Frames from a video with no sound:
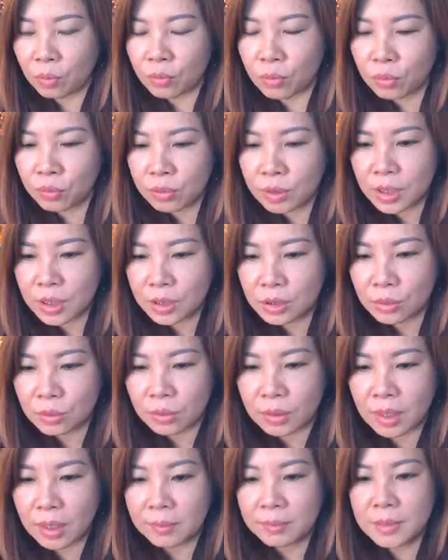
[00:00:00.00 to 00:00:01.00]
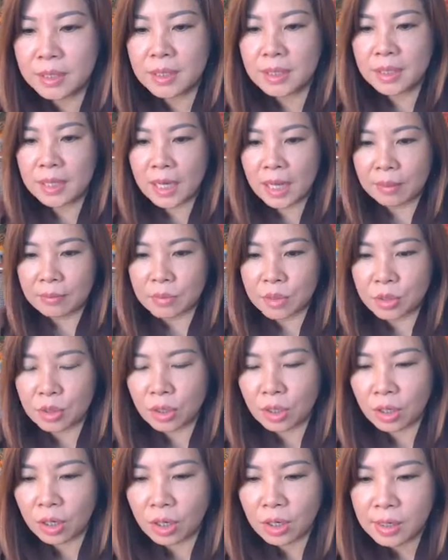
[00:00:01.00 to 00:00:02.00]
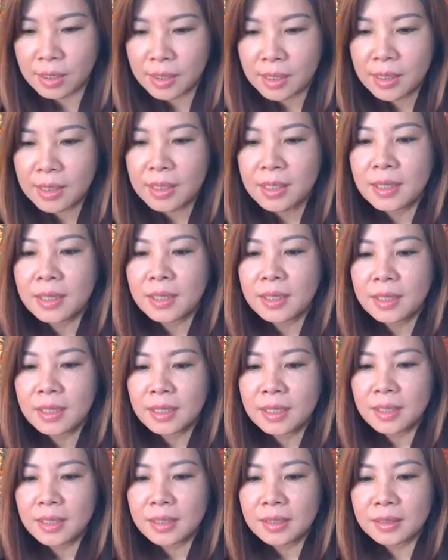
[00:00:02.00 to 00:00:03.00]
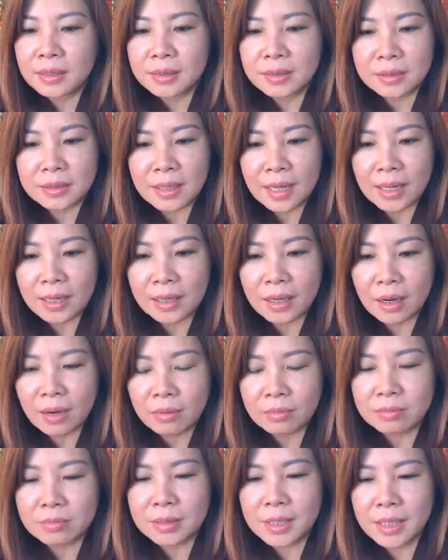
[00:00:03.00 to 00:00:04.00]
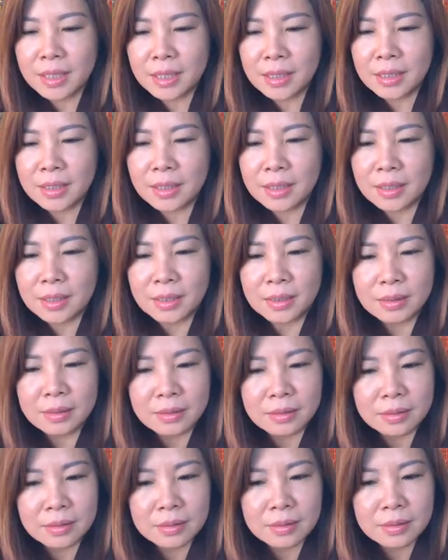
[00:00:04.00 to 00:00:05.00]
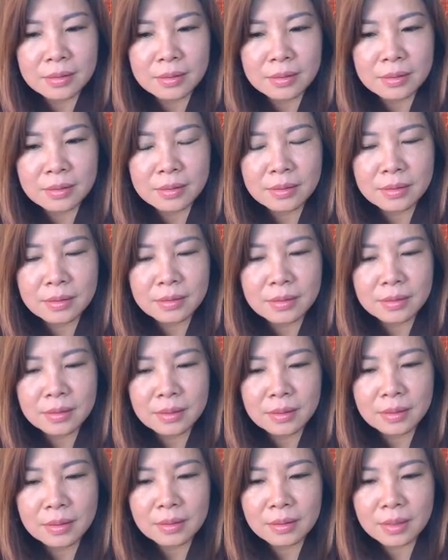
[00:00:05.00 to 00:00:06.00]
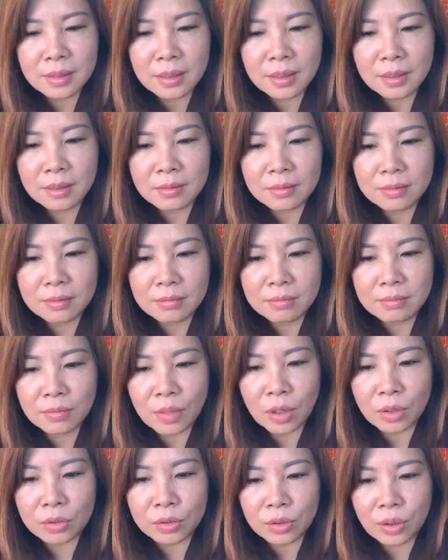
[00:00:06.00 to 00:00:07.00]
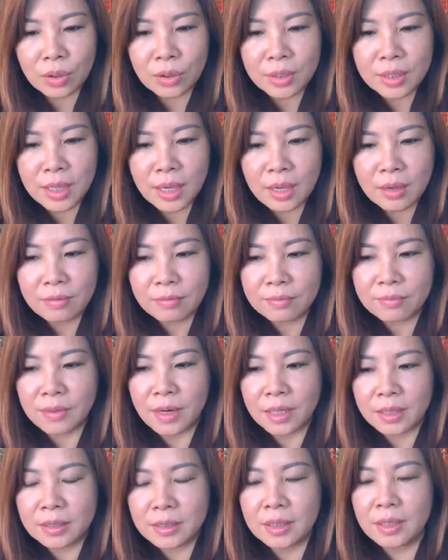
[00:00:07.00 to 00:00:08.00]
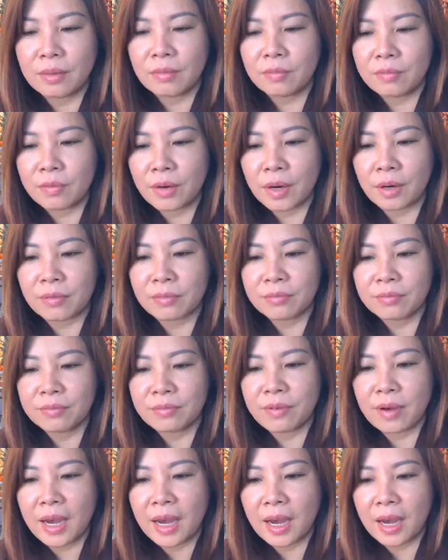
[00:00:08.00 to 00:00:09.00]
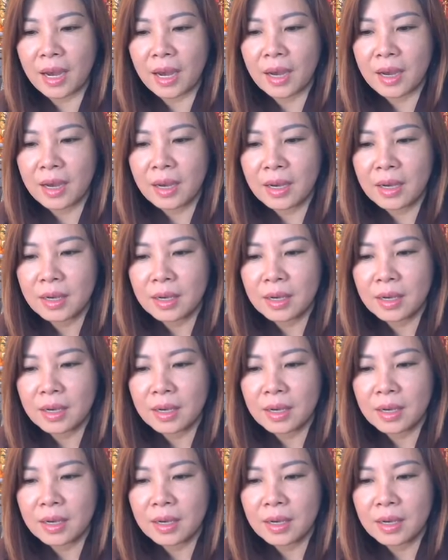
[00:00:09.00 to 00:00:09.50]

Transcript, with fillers: cũng muốn đi chùa lắm nhưng làm cho người ta không đi được nên mỗi tối em vẫn niệm phật và